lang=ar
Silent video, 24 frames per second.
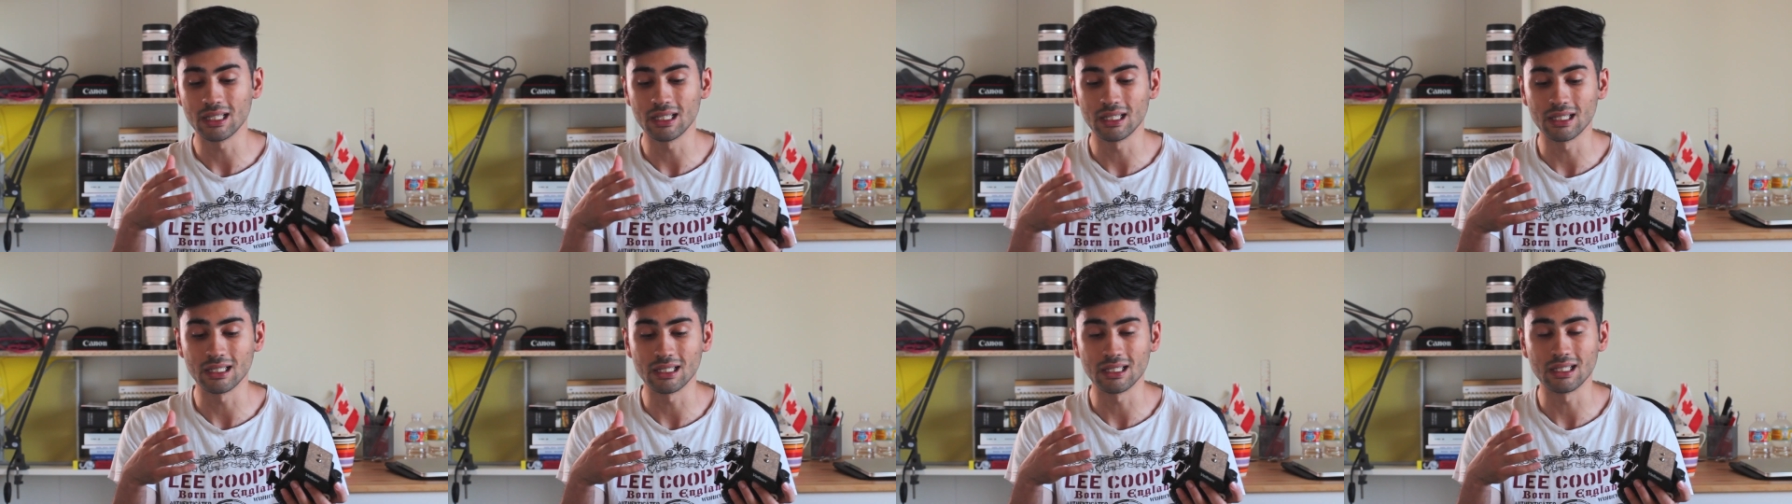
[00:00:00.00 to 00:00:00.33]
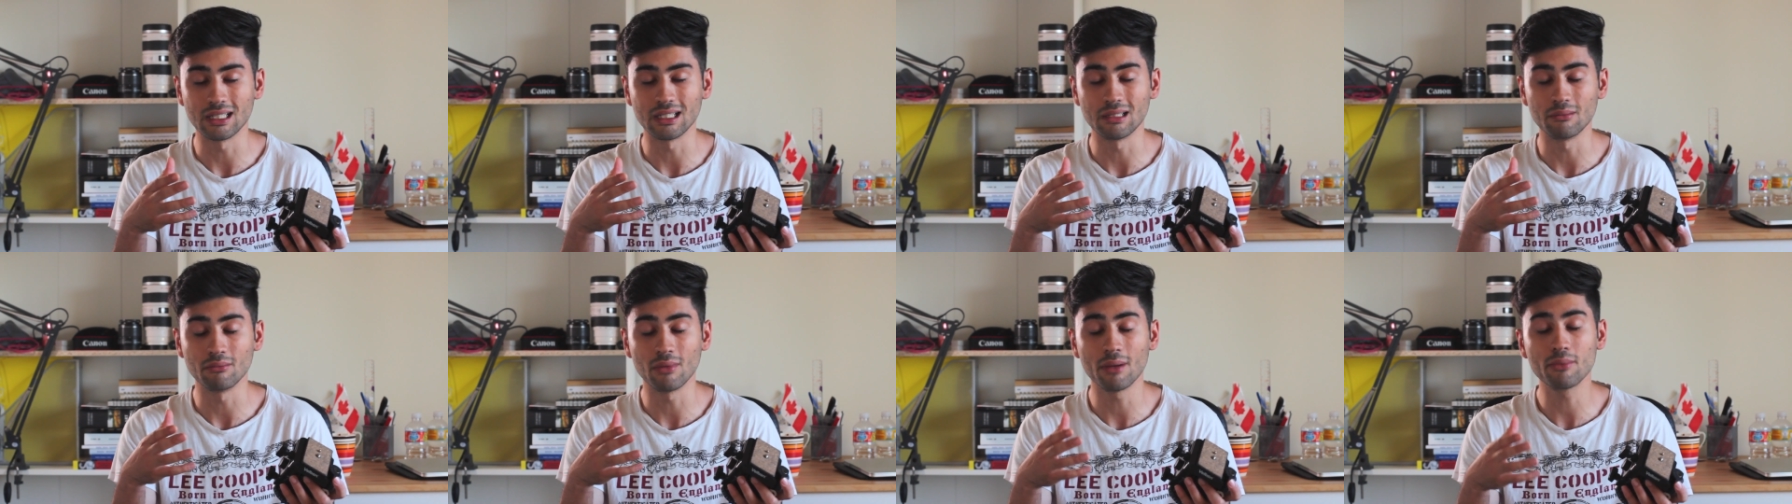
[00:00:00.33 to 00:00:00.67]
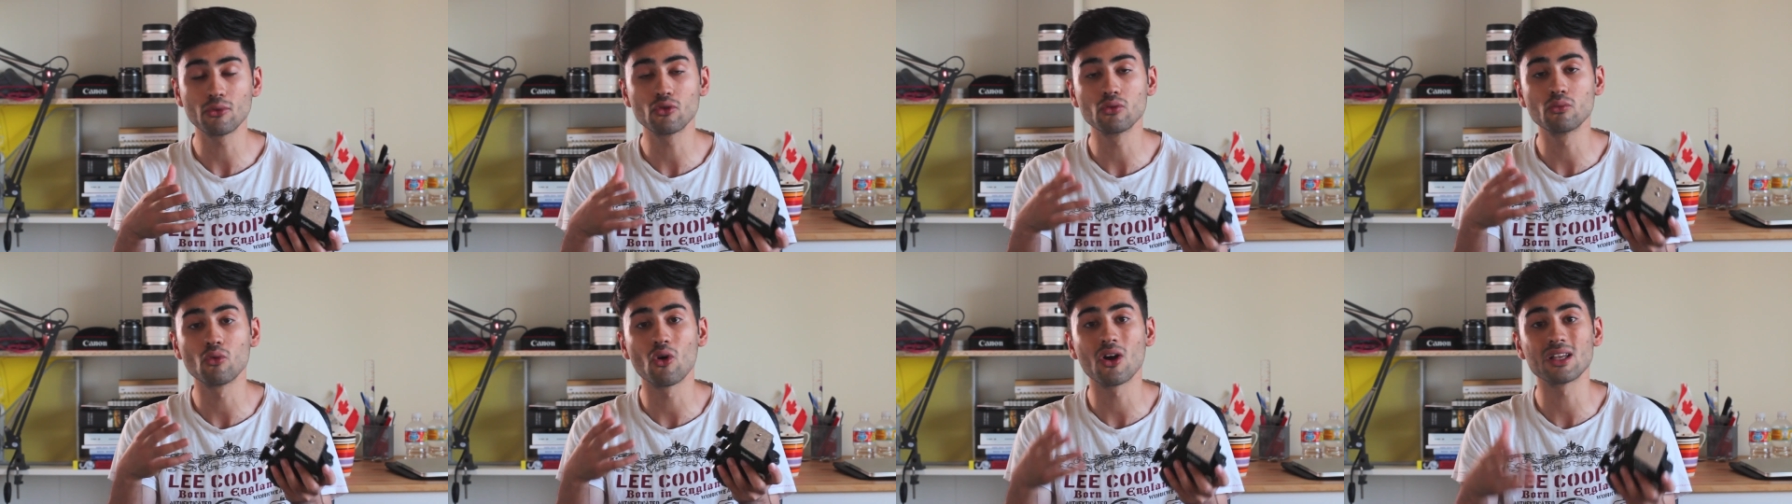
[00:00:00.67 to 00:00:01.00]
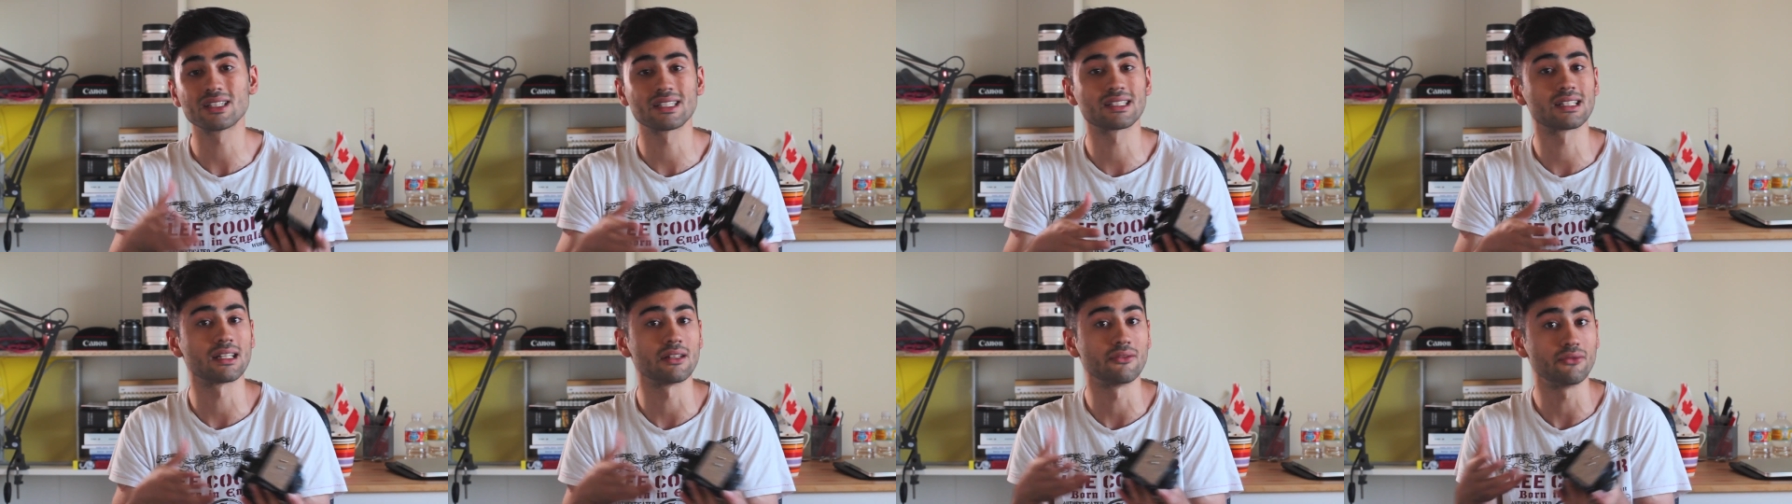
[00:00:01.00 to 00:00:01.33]
آه ما بيكون
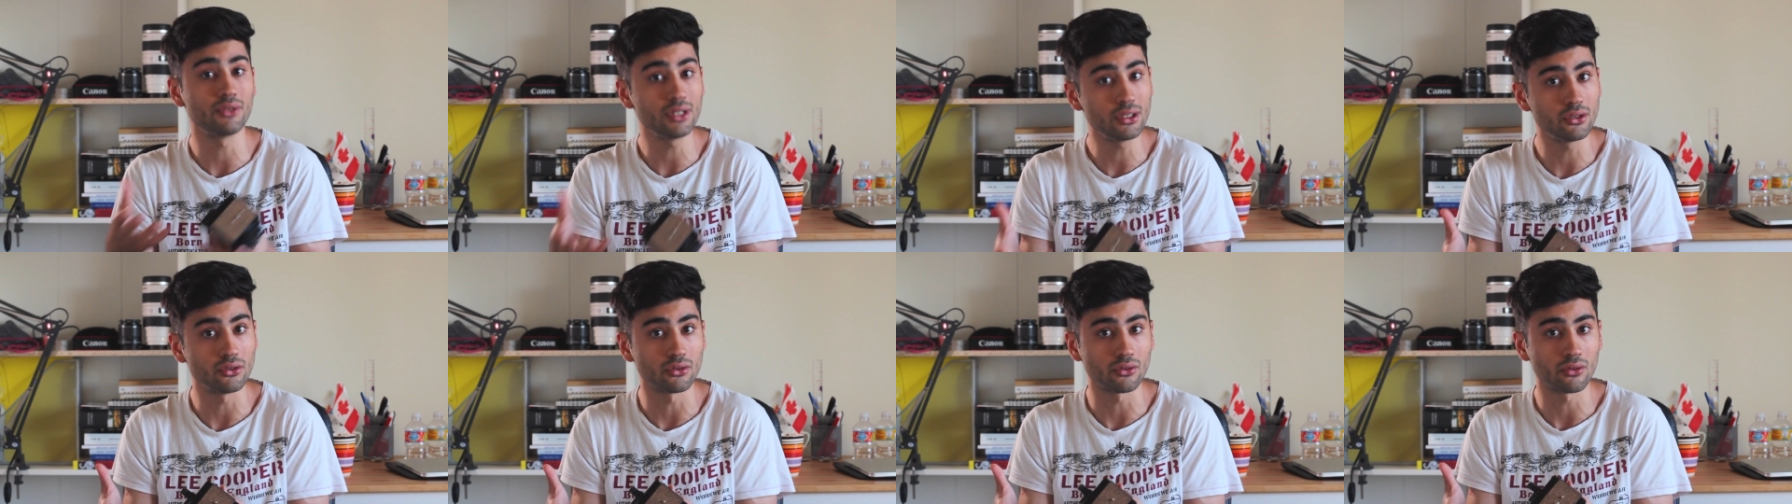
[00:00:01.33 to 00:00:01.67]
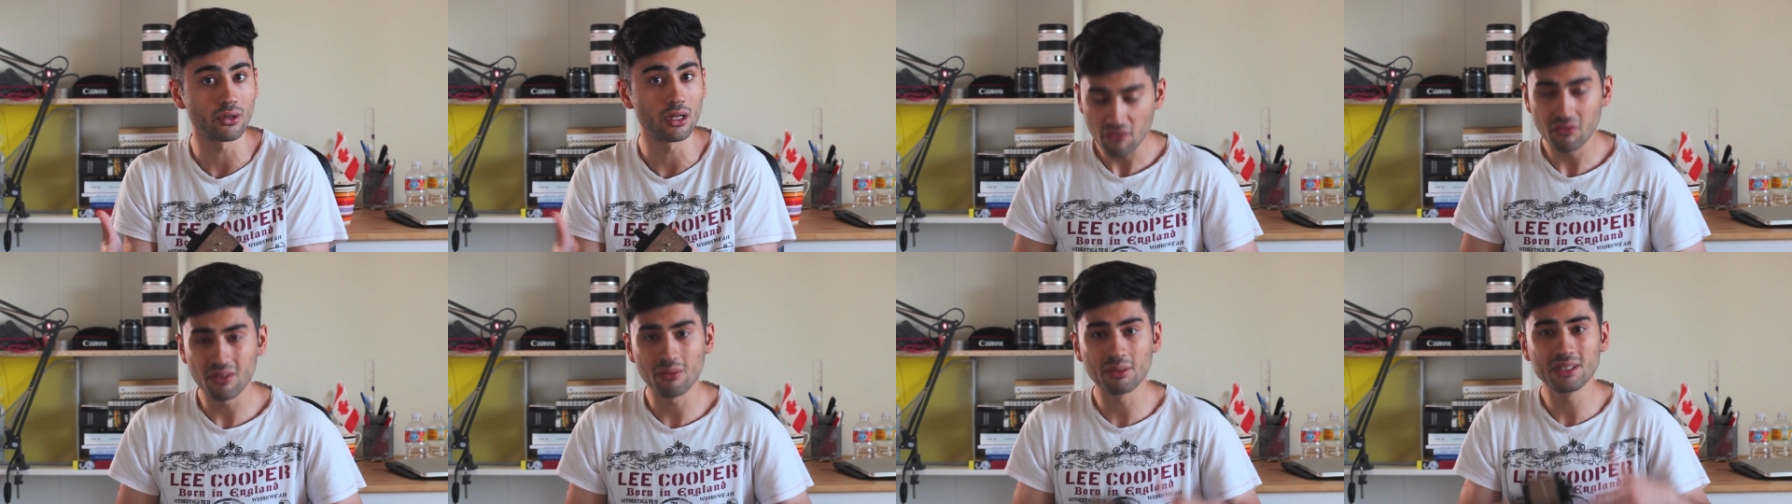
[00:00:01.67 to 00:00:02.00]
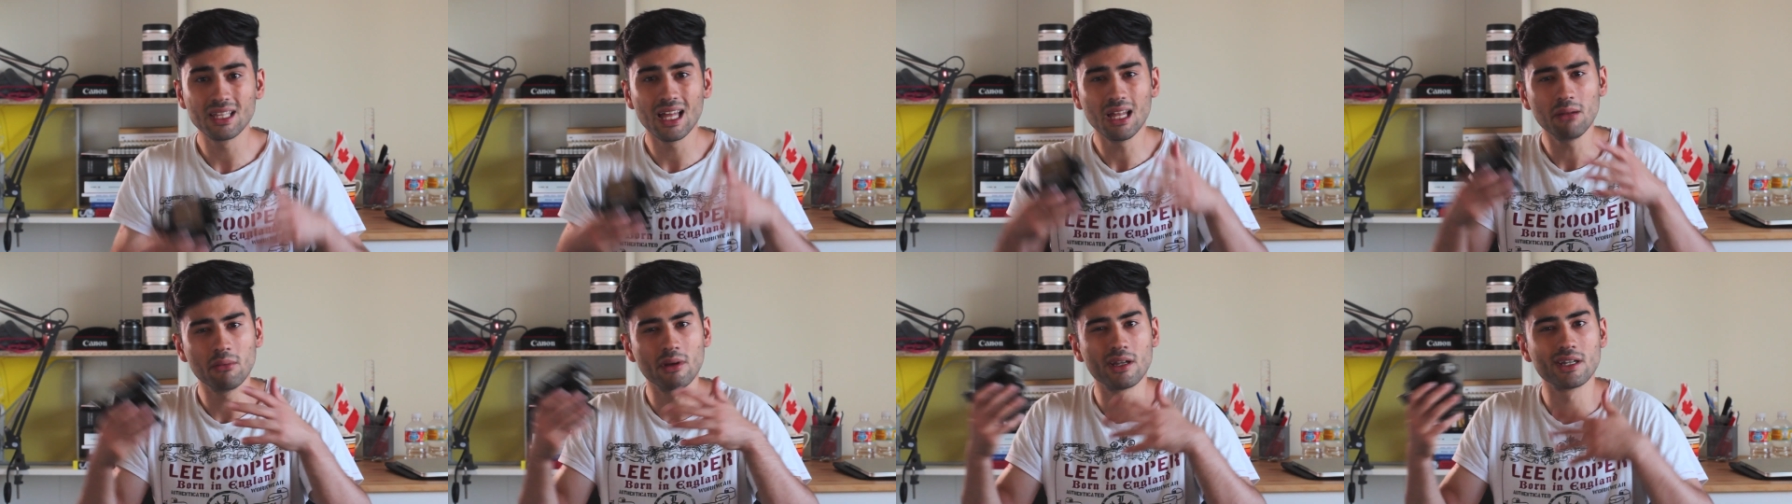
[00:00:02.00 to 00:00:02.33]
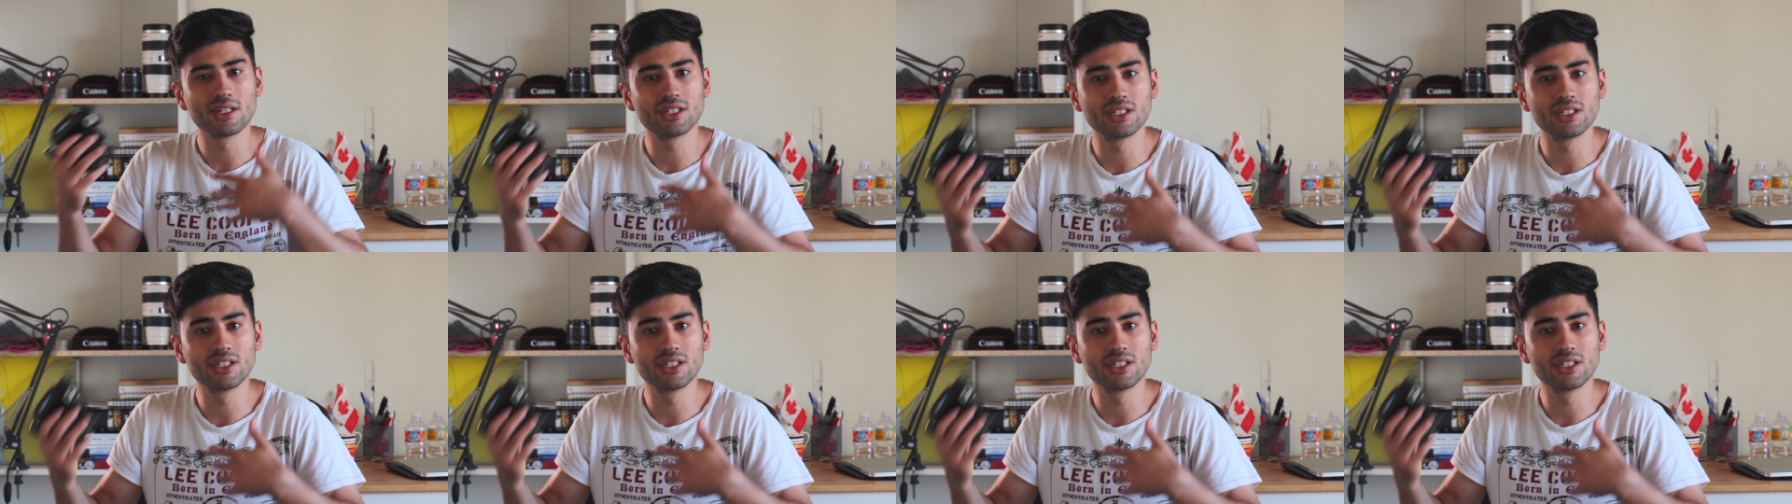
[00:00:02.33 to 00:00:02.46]
مخصص للفيديو فبدال ما